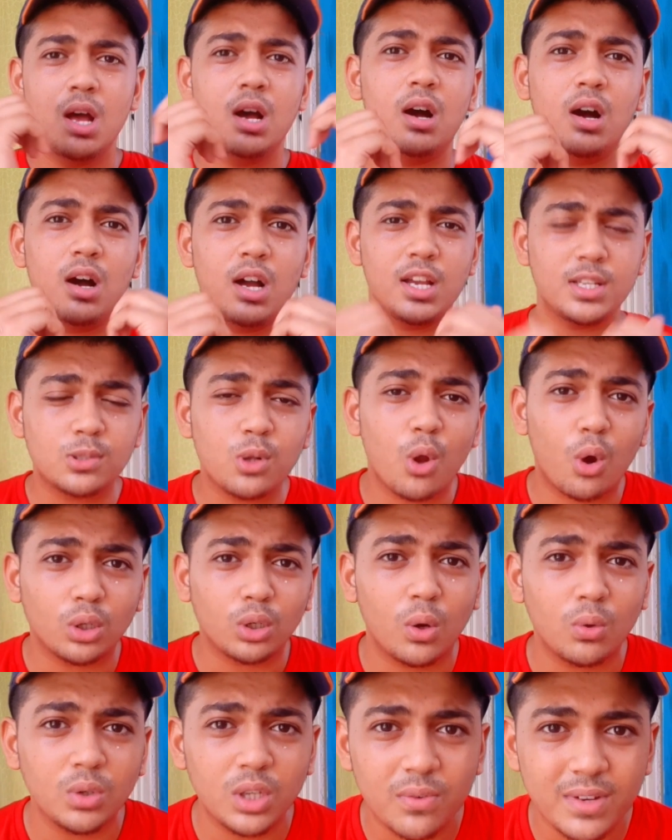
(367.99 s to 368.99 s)
इस
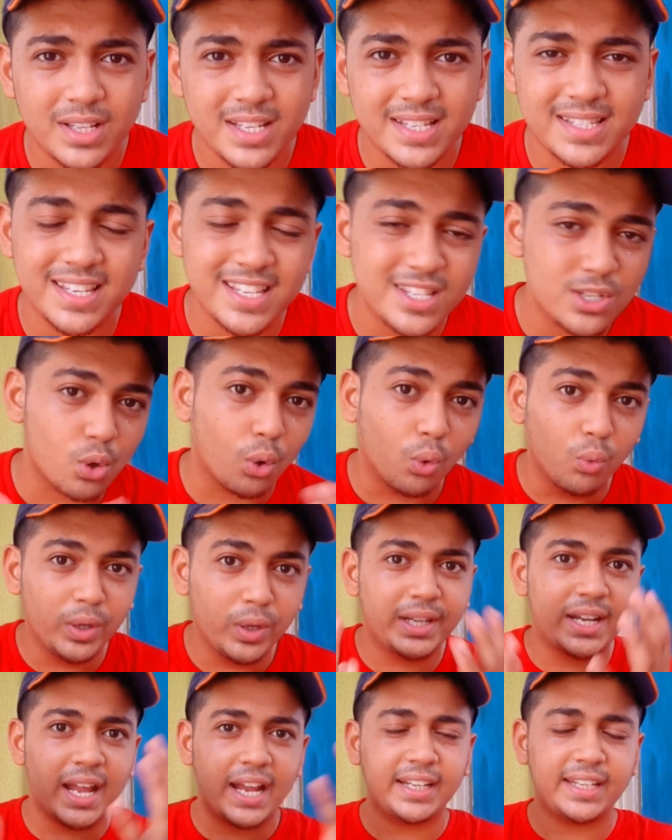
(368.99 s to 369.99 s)
लॉकडाउन की वजह से इस
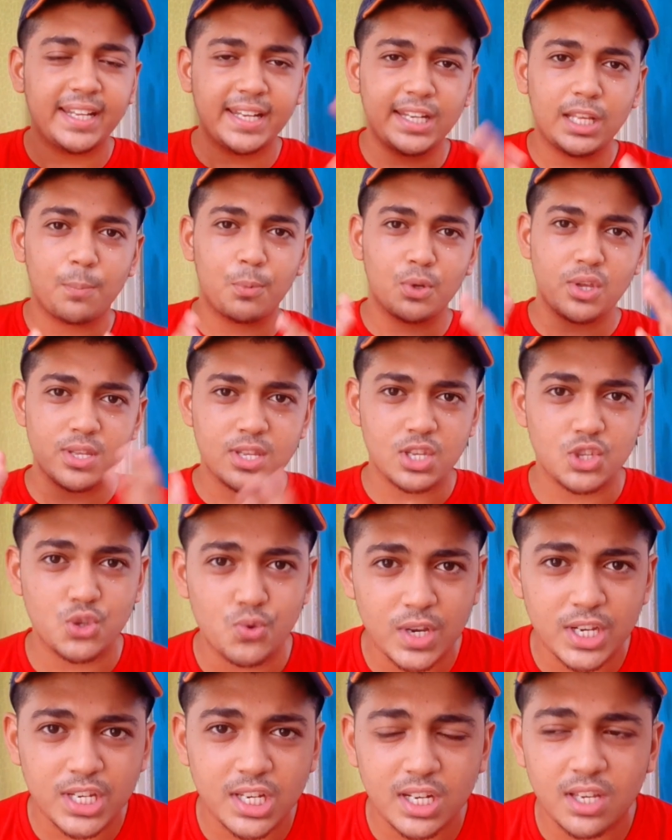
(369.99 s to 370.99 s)
कोविड नाइन्टीन के पूरी
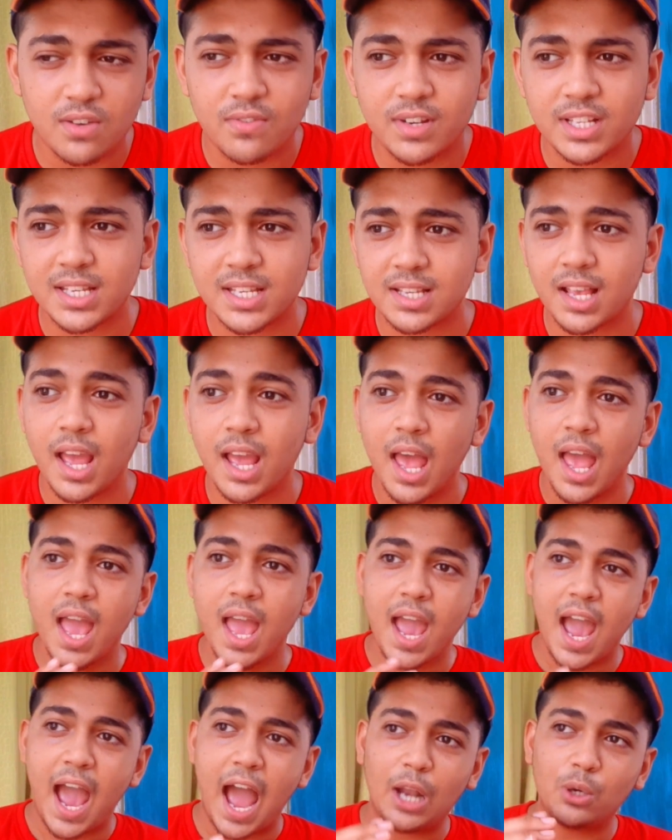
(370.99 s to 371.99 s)
सिचुएशन की वजह से
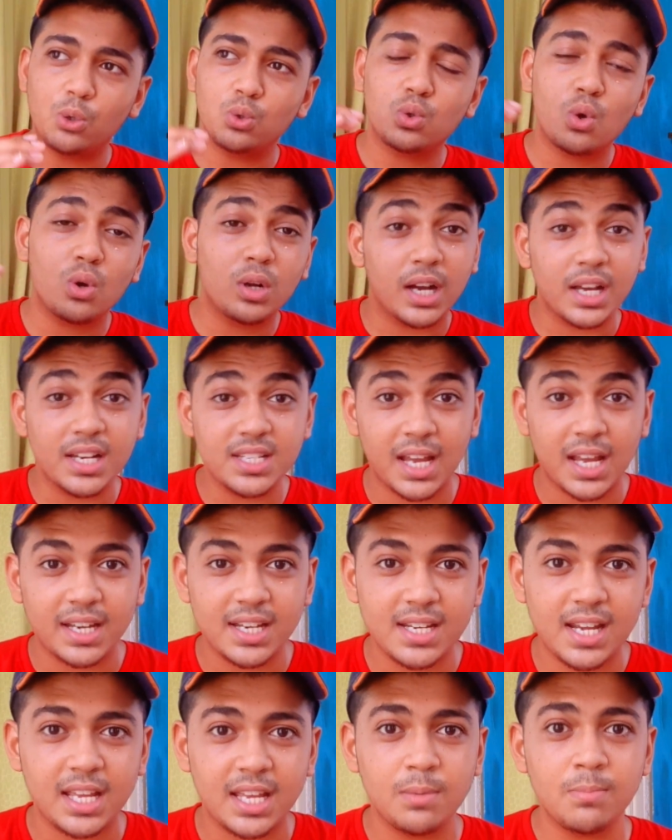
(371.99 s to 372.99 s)
एंड उनको घर
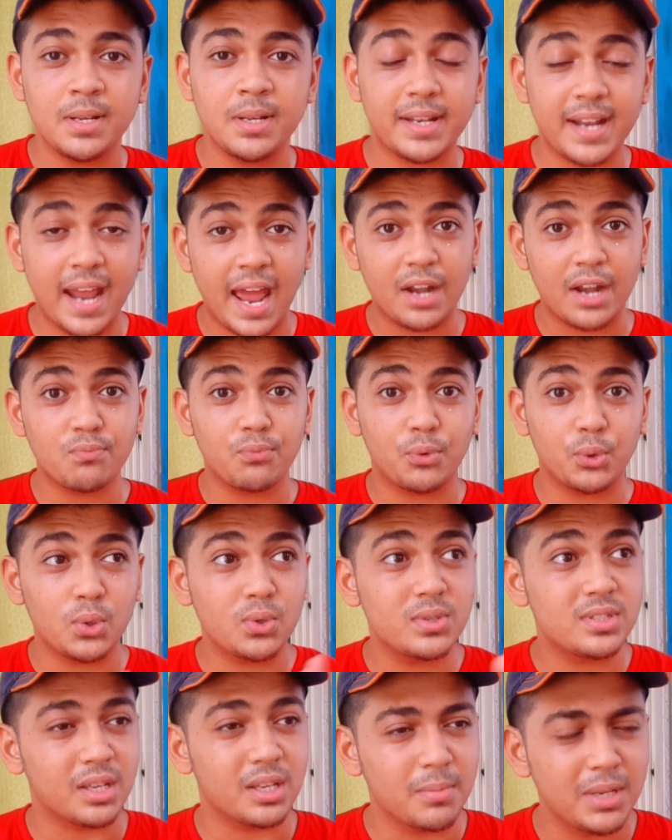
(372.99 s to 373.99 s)
जाने नहीं मिल रहा एंड वो
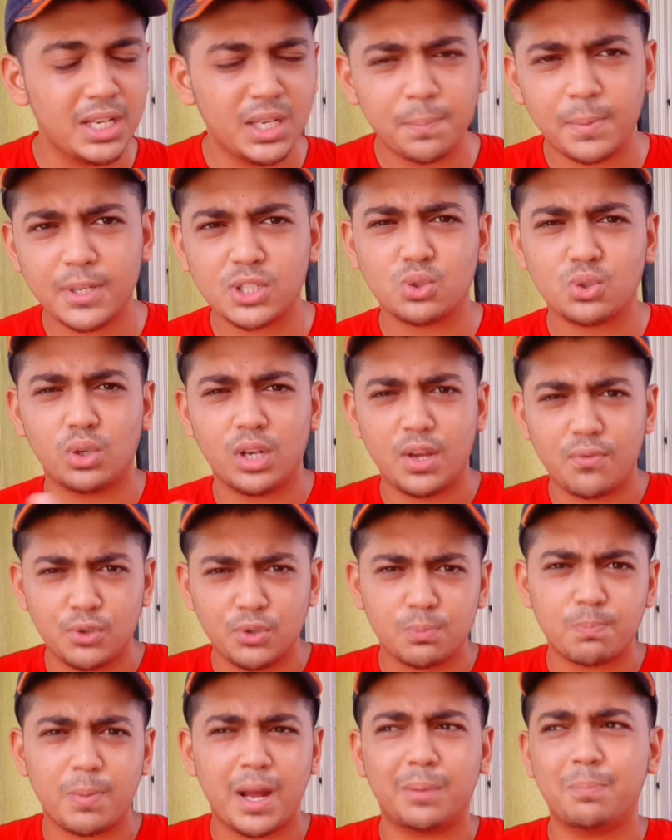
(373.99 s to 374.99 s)
लोग ज़मीन पर सो रहे हैं
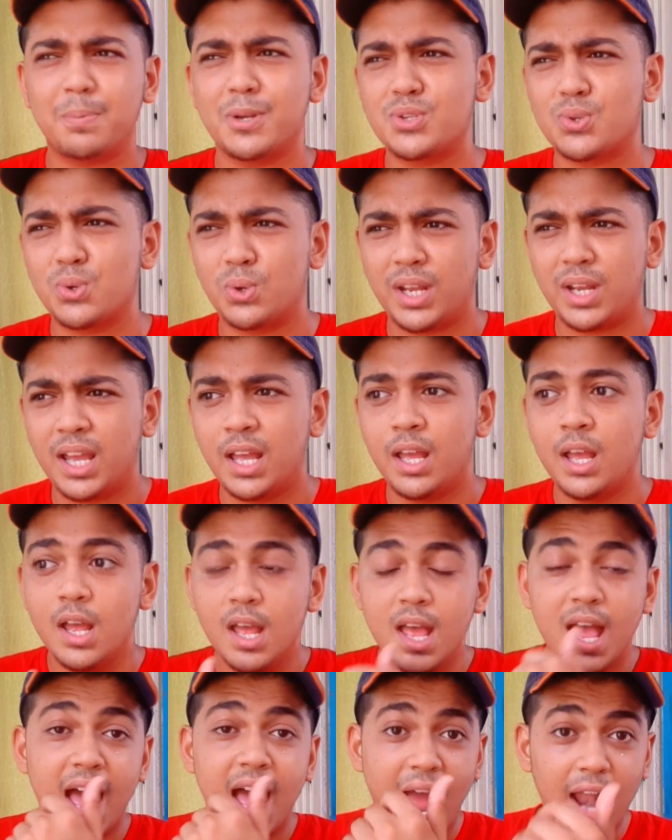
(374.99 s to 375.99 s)
फुटपाथ पर सो रहे
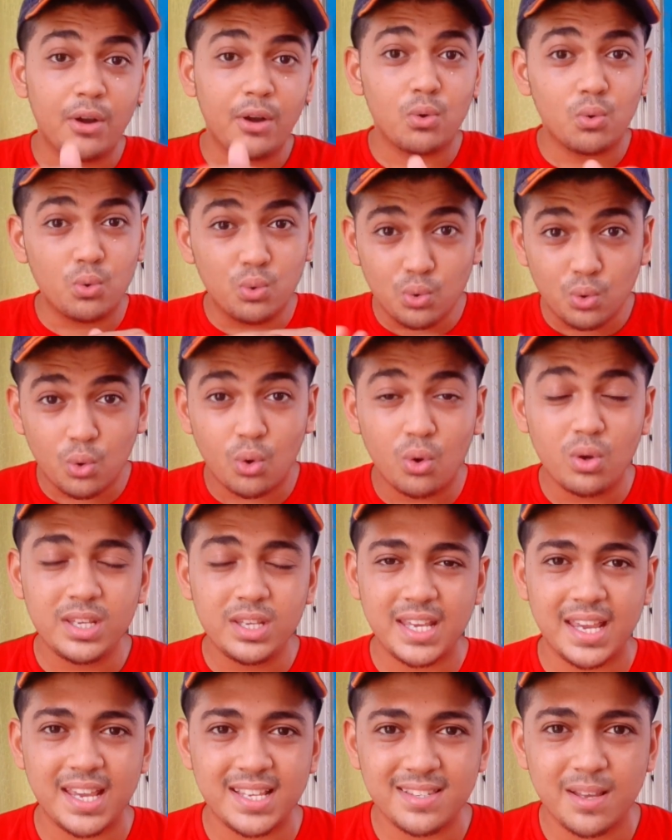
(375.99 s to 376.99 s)
हैं एंड उनको
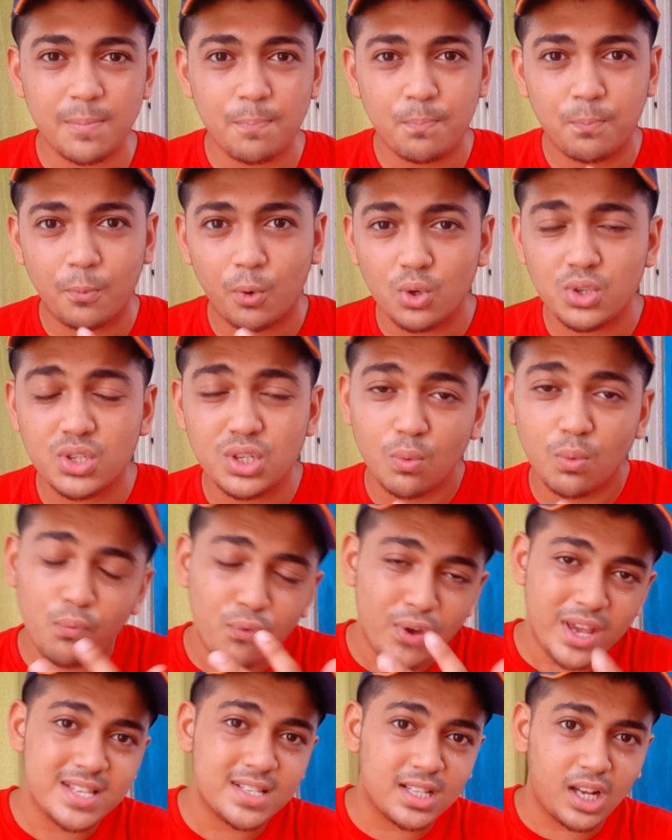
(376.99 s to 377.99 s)
ये सब कुछ
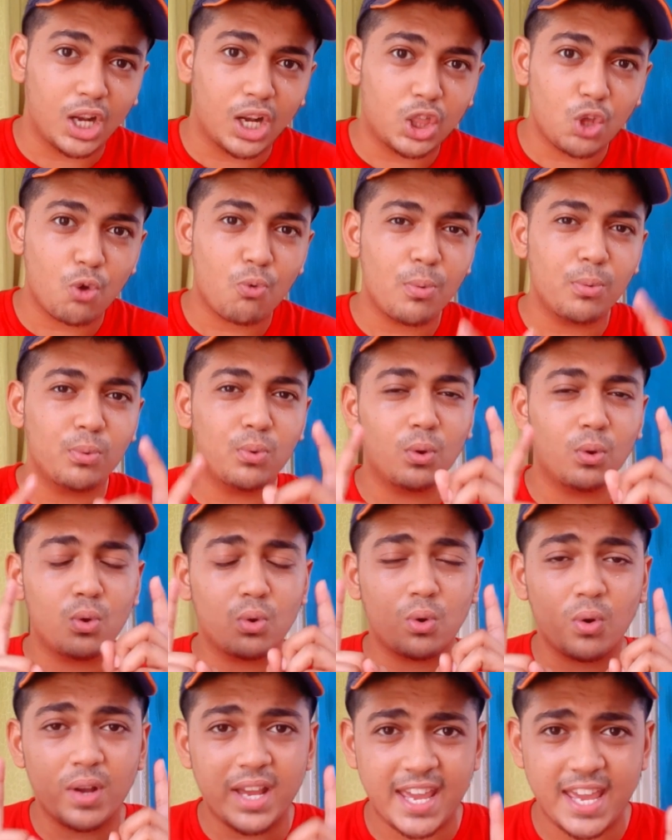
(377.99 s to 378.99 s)
फेस करते हुए उन लोगों
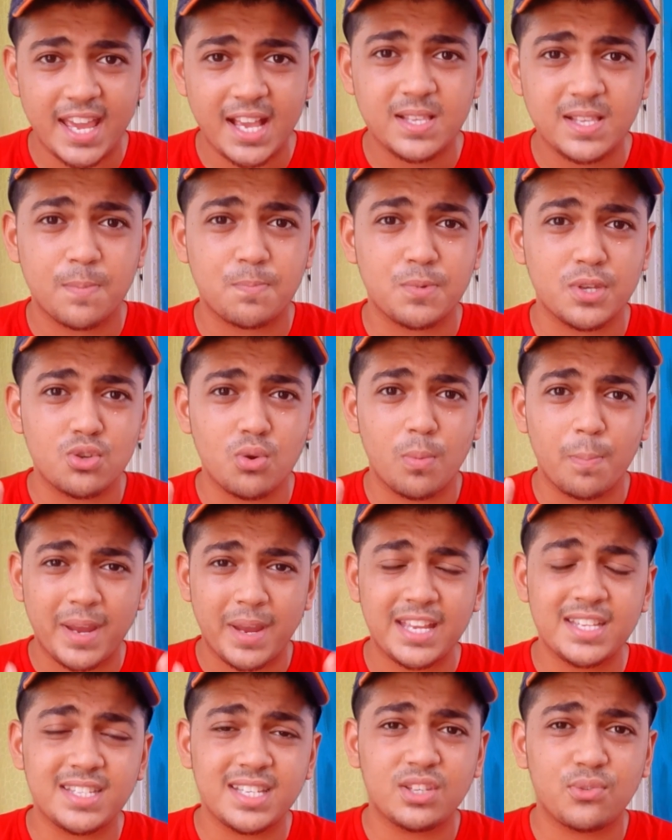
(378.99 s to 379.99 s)
को एक सबसे जो
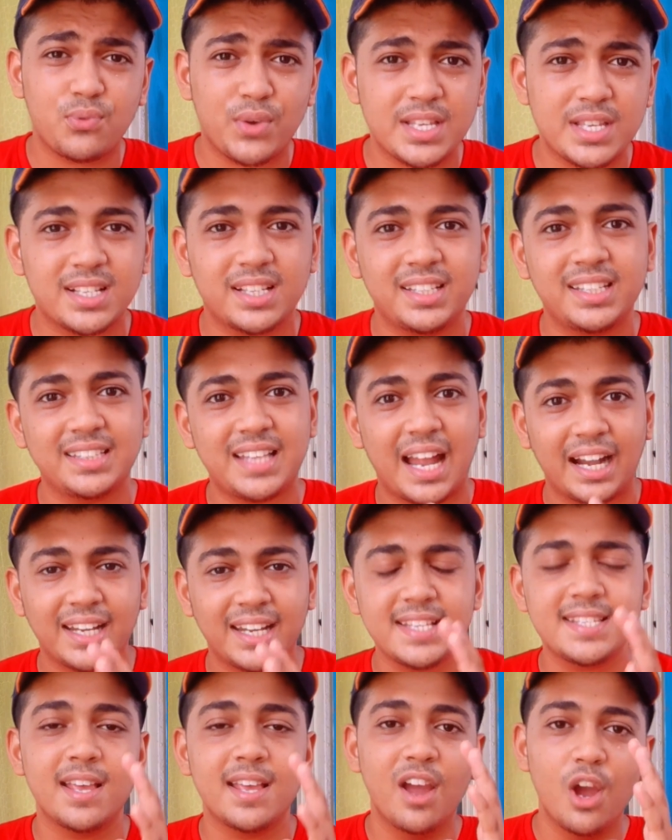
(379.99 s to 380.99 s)
मेन चीज़ फेस करनी है दैट
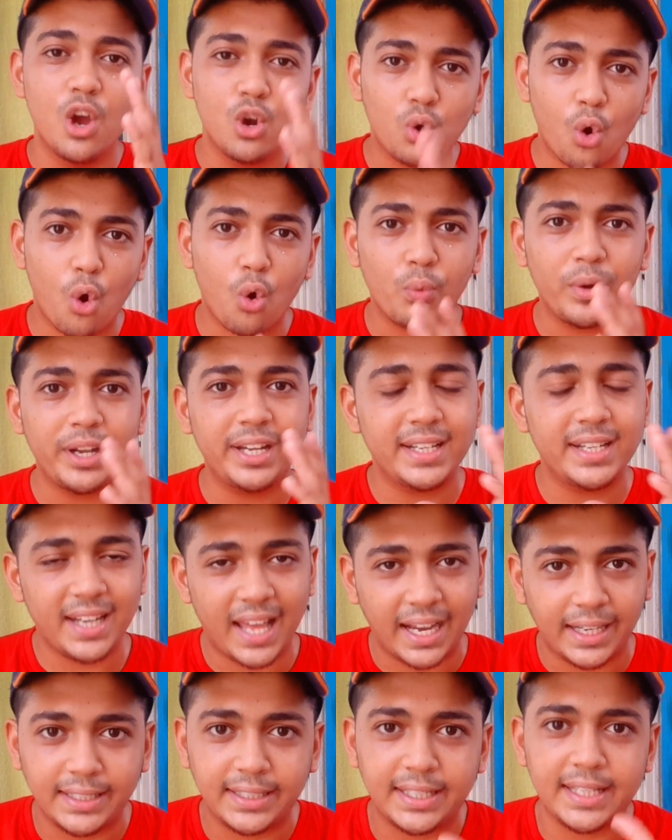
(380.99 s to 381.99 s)
इज़ कोविड
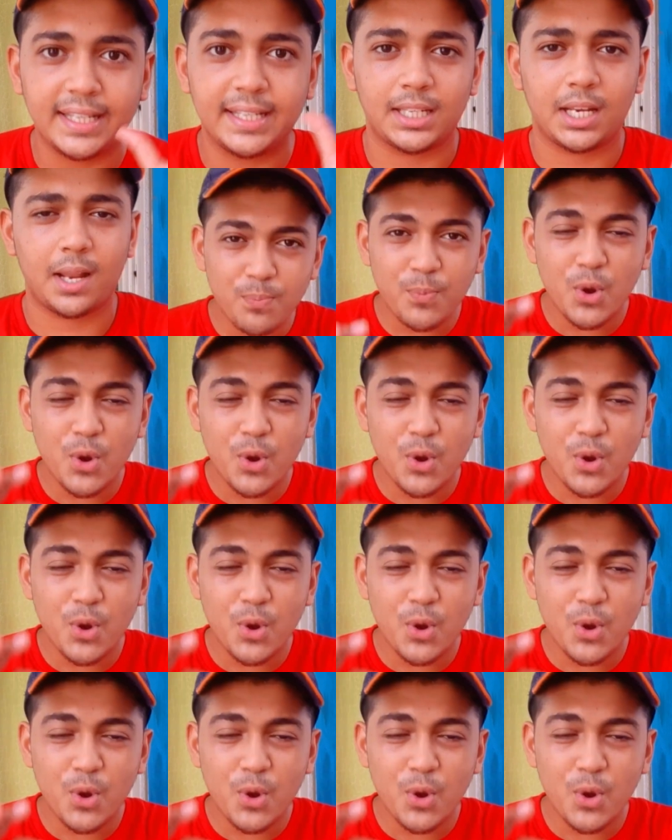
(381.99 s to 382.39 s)
नाइन्टीन